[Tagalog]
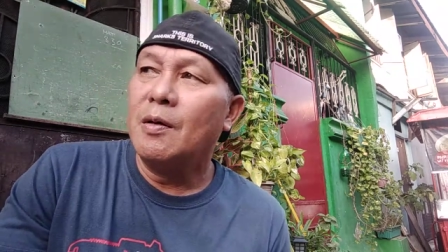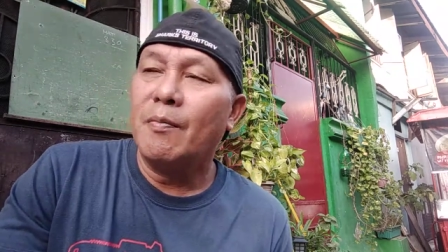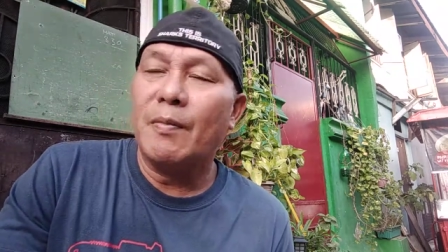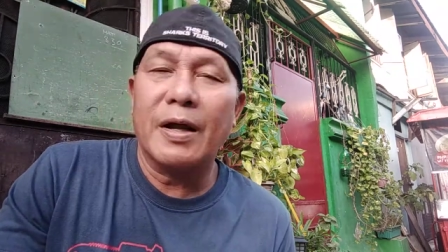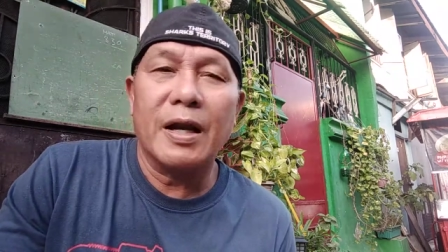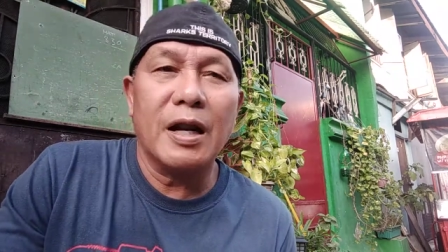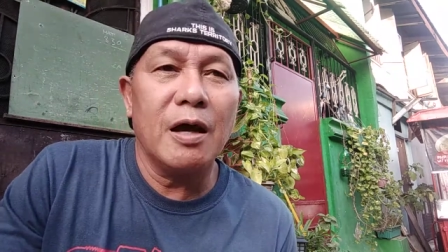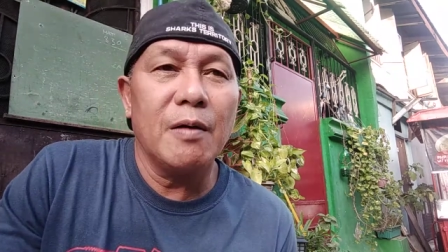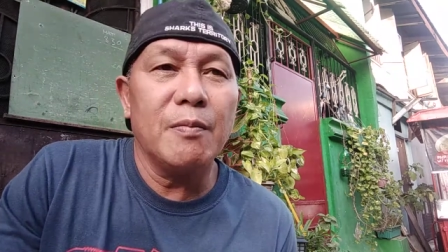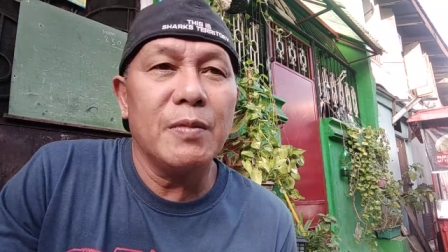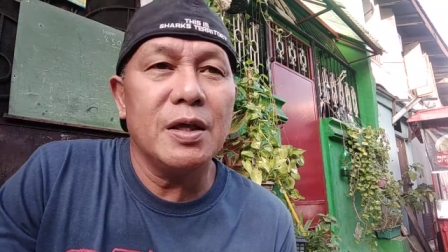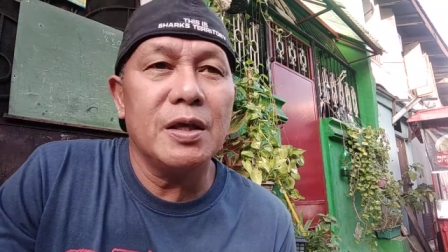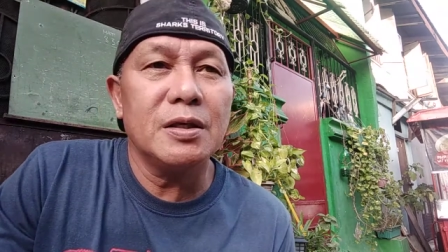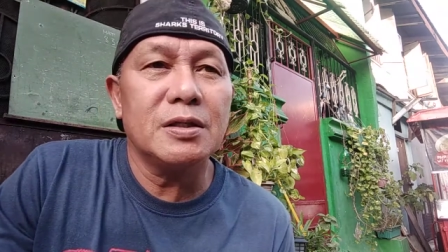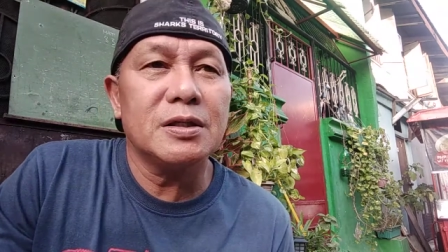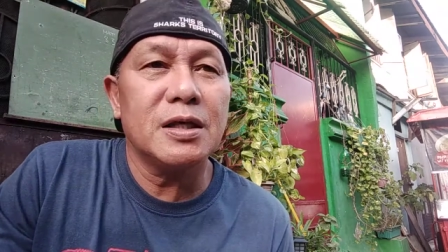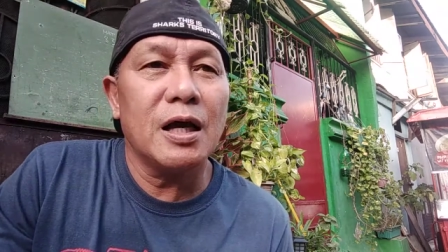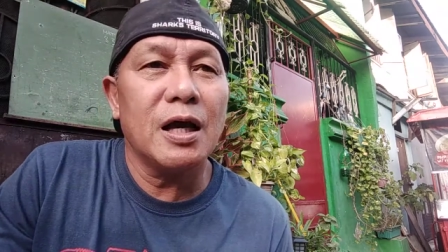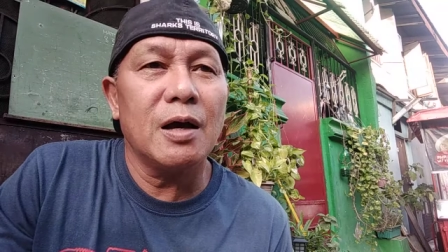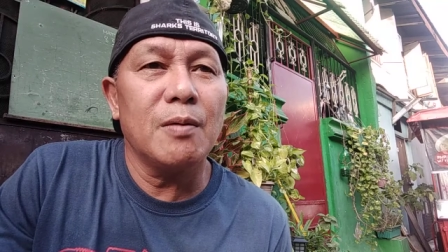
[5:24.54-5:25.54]
Marami
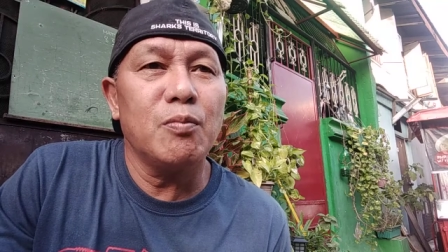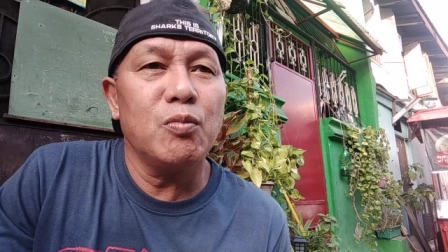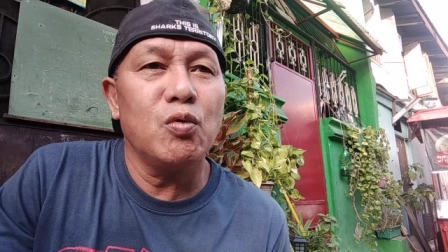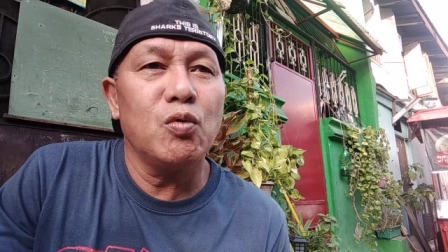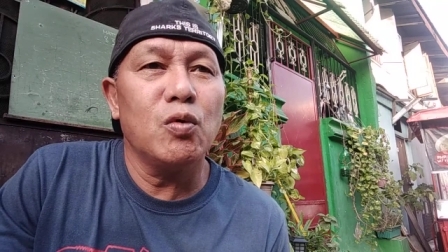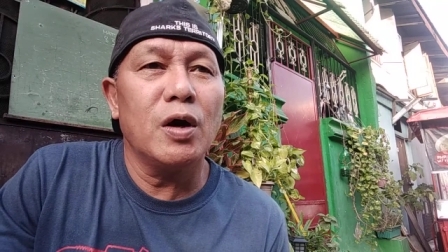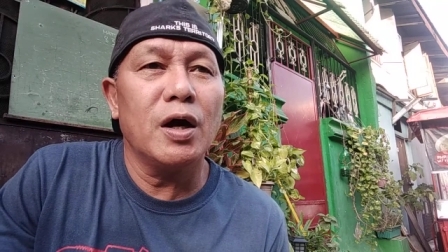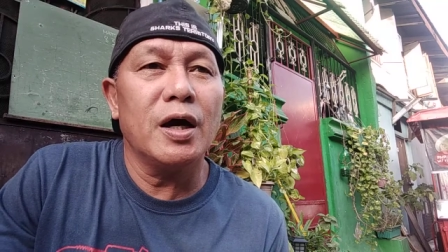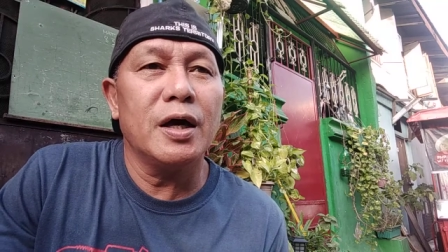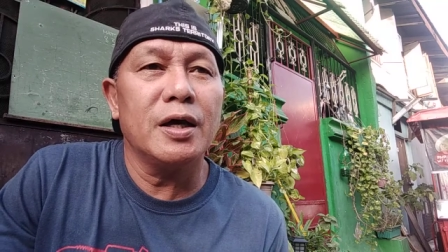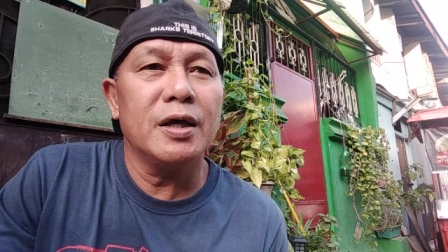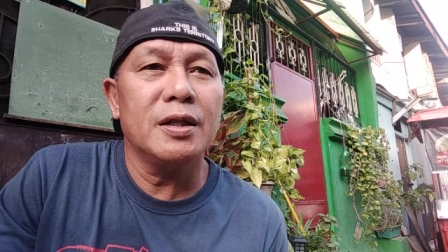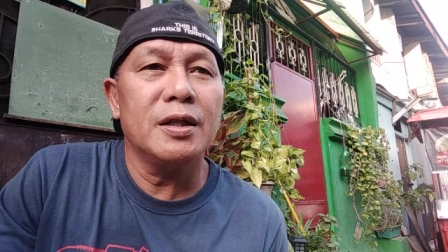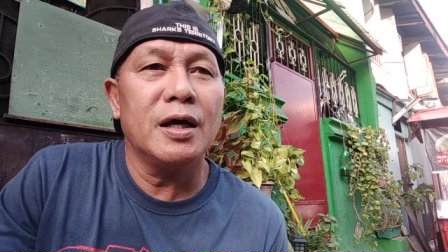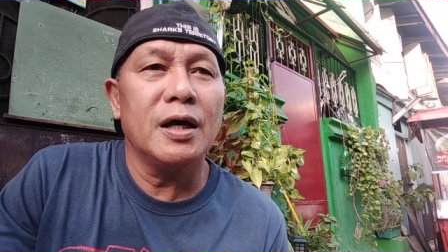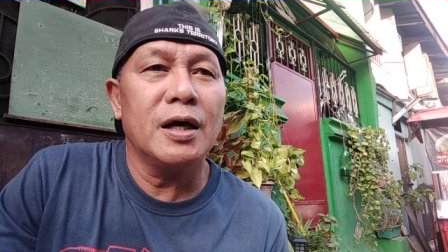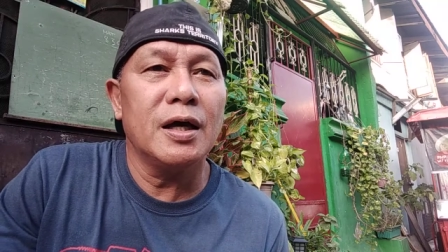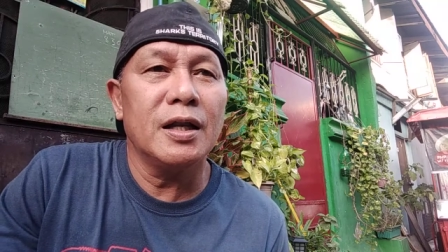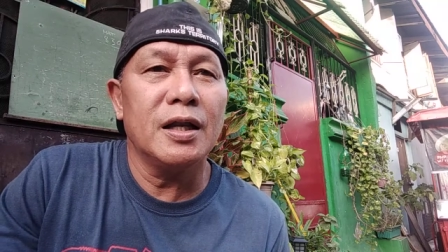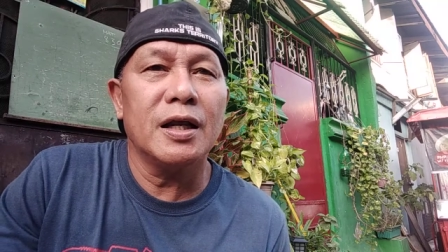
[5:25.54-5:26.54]
sa buhay
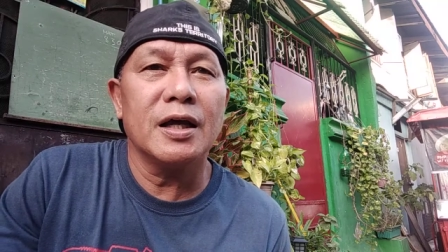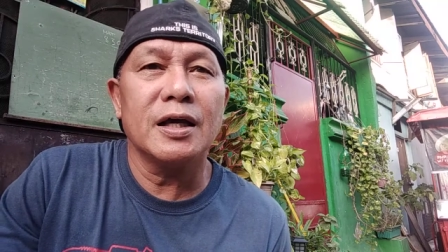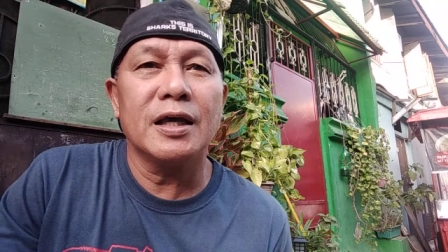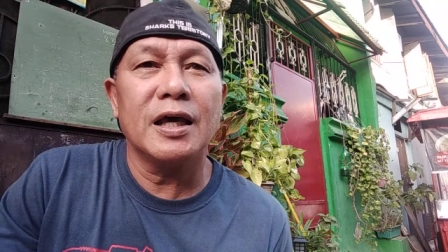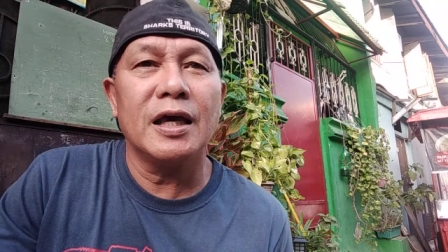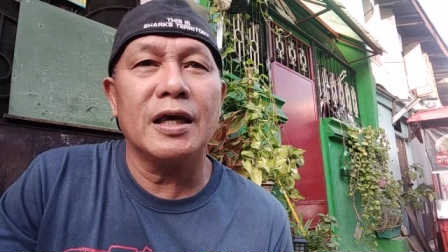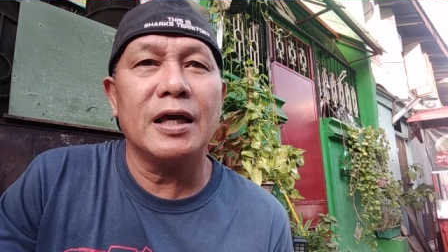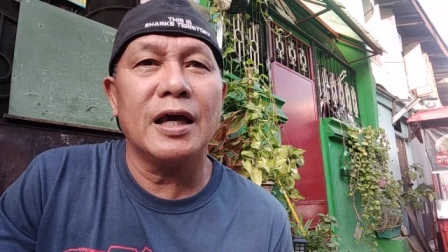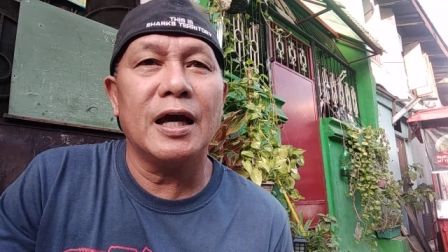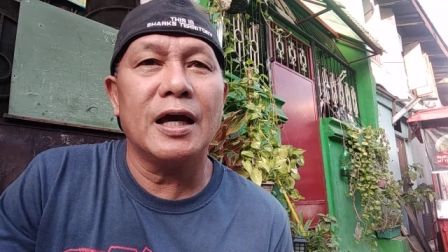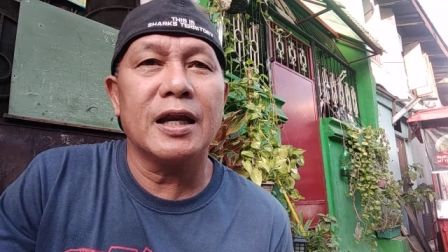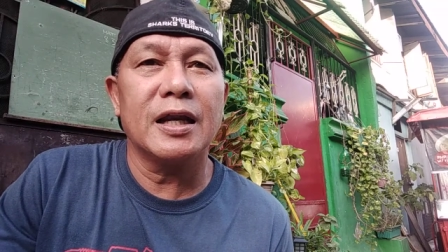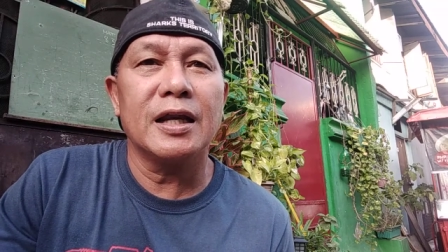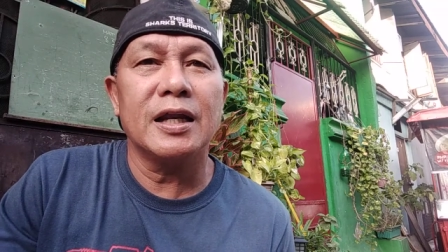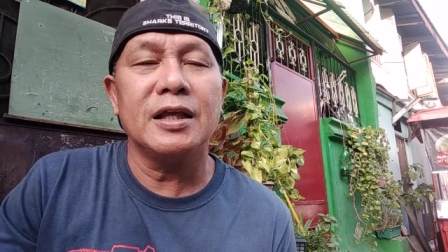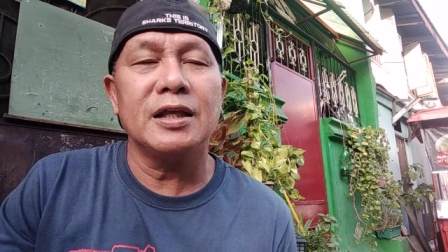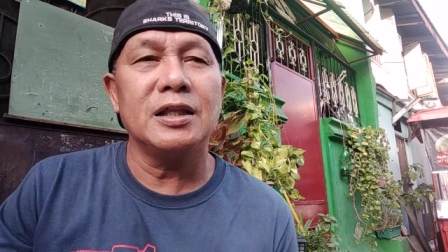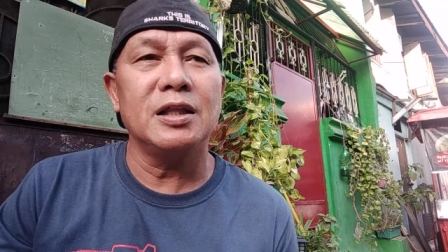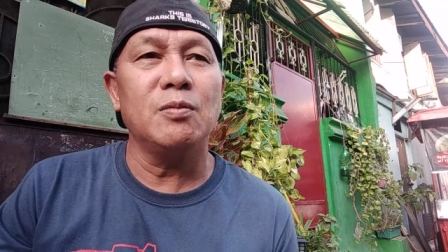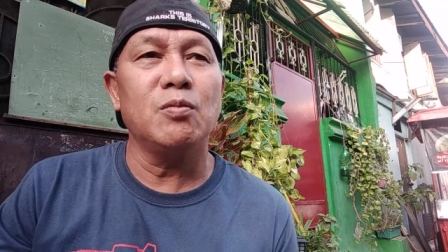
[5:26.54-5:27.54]
na nangyayari na
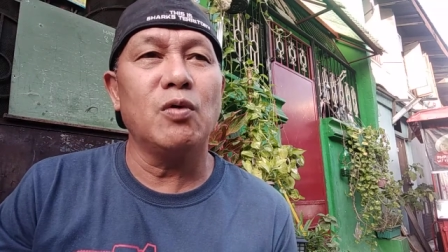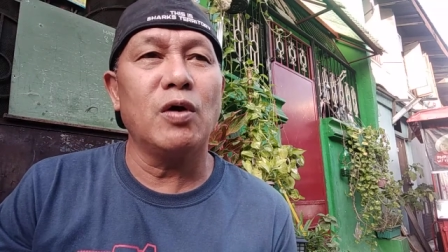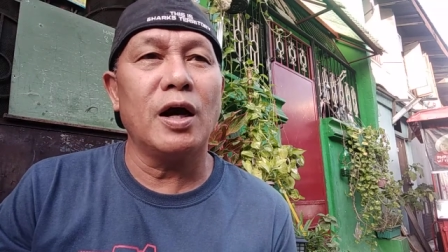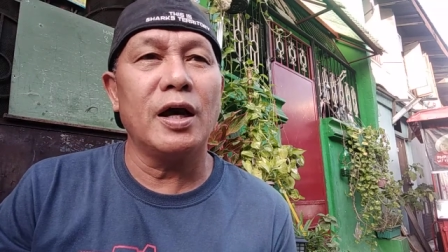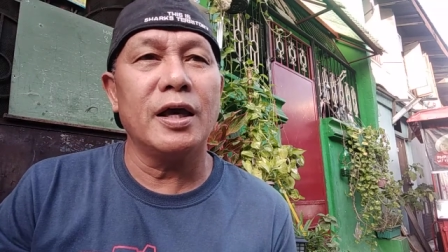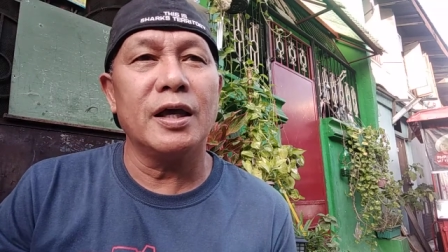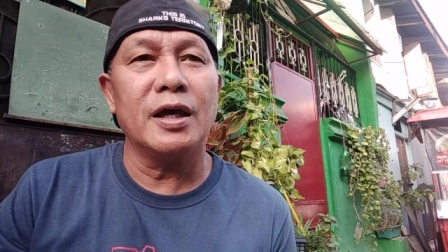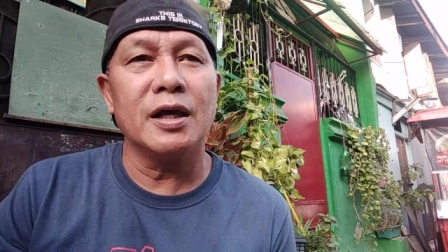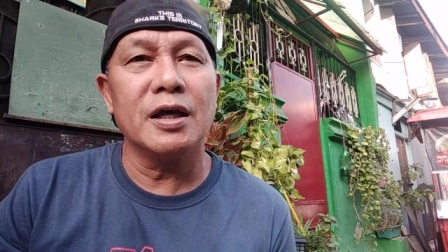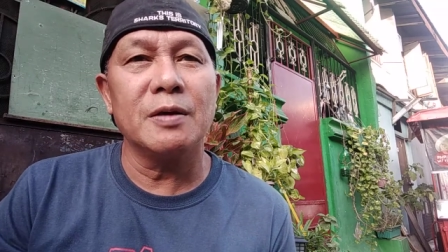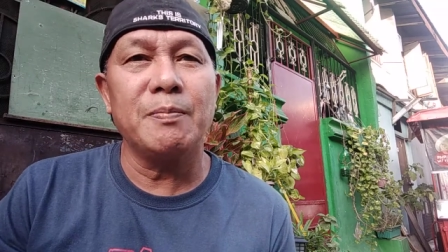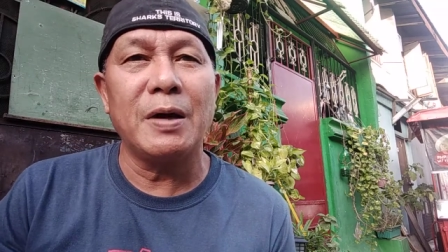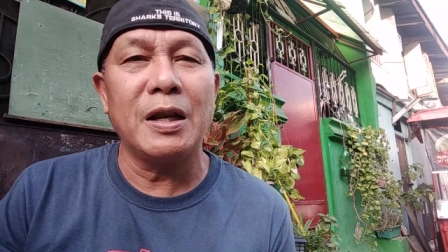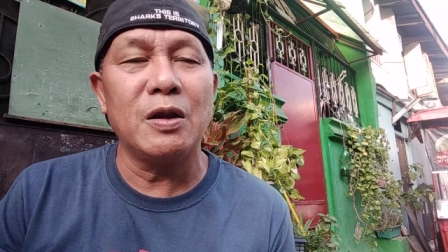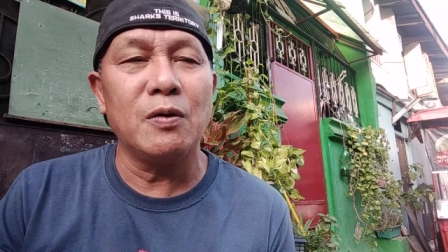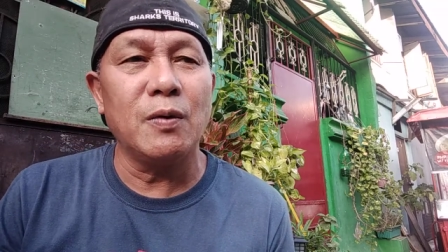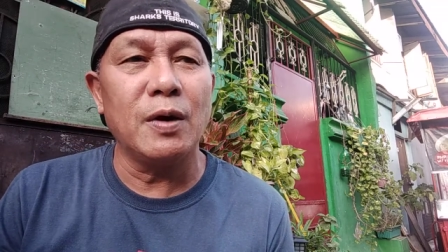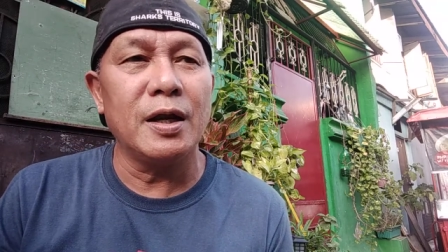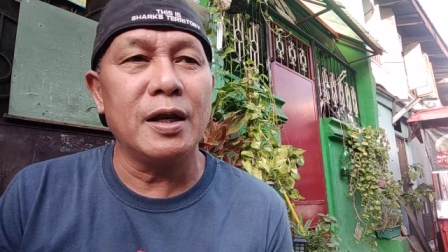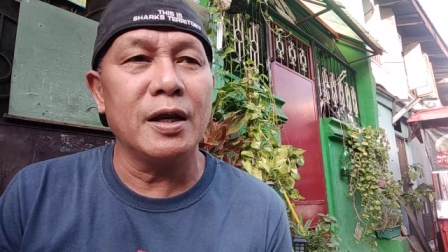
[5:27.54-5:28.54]
hindi mo kayang
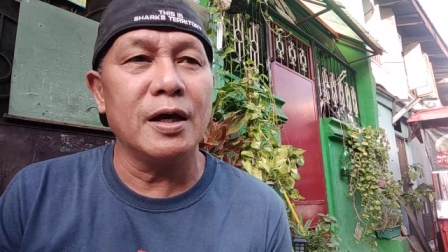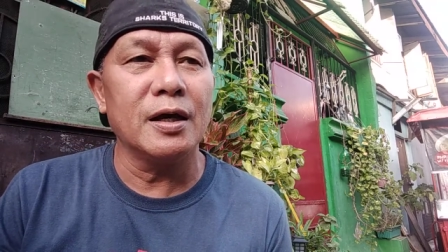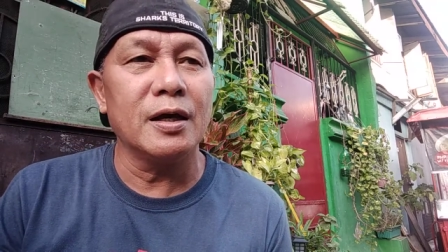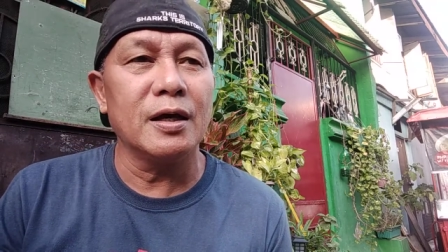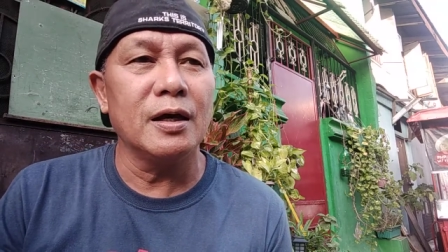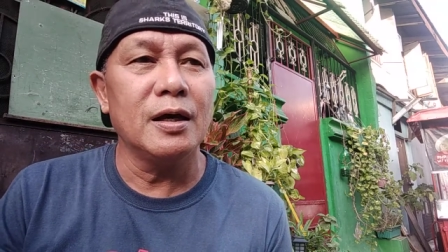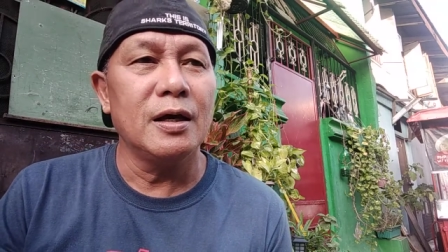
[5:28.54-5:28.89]
ipaliwanag